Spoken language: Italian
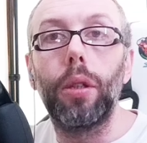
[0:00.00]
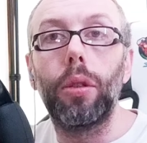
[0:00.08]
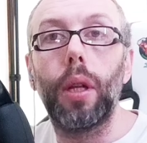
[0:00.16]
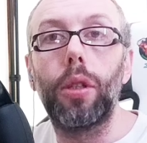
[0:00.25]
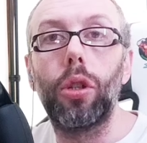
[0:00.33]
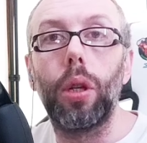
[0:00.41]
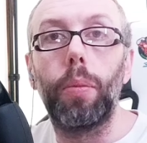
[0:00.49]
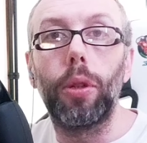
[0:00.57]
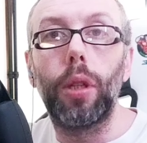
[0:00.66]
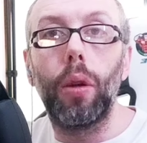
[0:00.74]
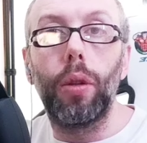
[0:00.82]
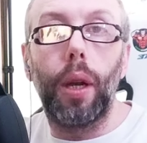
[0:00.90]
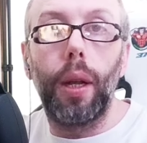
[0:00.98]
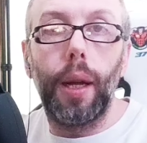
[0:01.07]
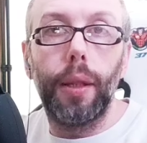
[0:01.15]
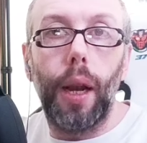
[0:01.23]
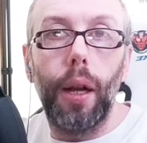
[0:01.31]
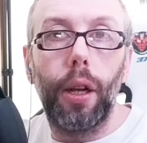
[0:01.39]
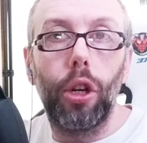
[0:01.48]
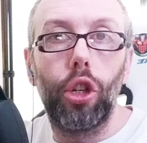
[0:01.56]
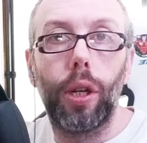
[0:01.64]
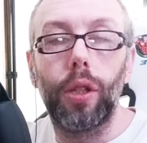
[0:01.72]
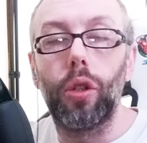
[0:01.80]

e donazioni potete aiutare il canale a crescere,